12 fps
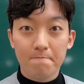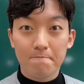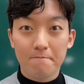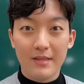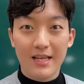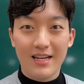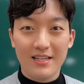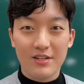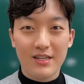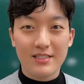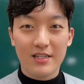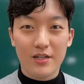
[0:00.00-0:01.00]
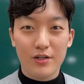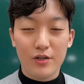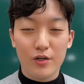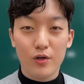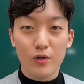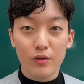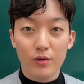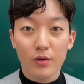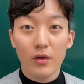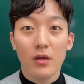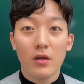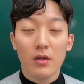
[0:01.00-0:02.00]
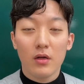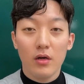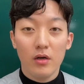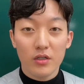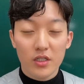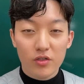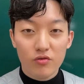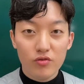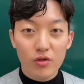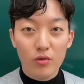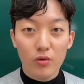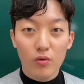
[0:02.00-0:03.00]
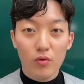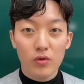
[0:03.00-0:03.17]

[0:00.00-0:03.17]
네, 안녕하세요. 어, 19년도,